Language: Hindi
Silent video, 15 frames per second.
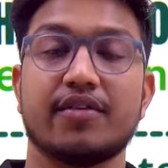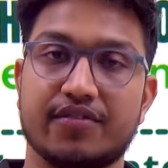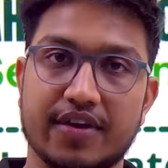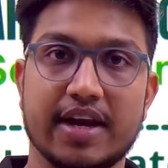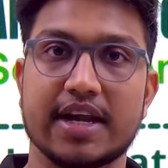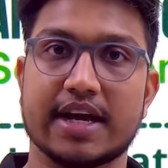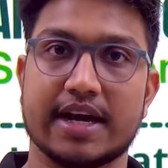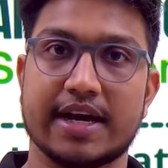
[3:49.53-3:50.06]

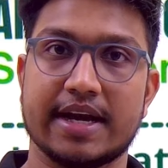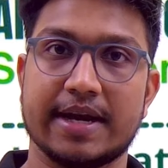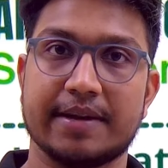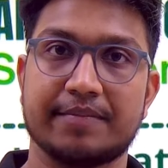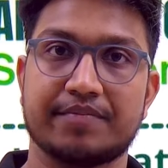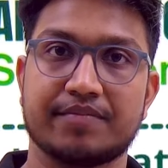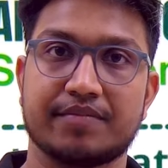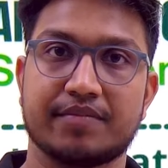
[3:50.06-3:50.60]
फिल करना है
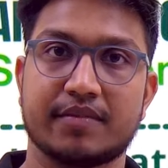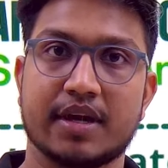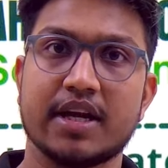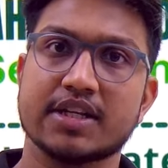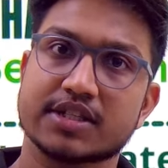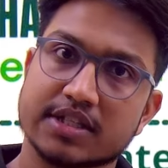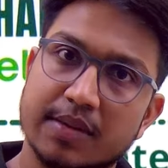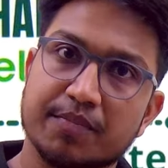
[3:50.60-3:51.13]
है
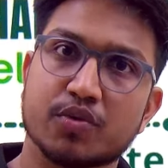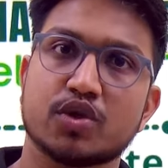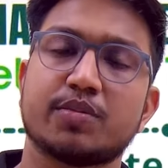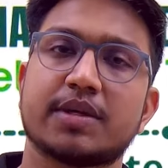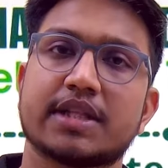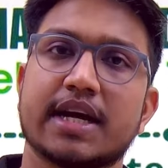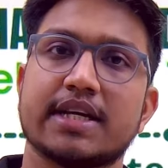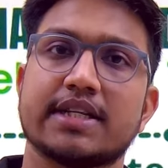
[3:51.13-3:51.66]
ना सब कुछ
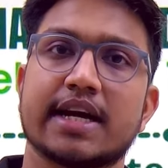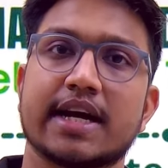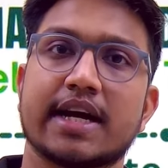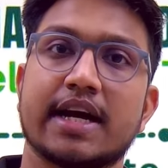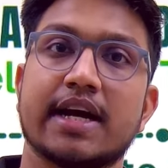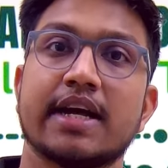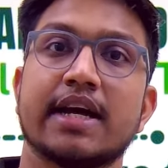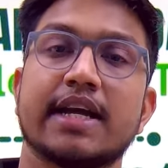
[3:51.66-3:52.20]
बताया जाएगा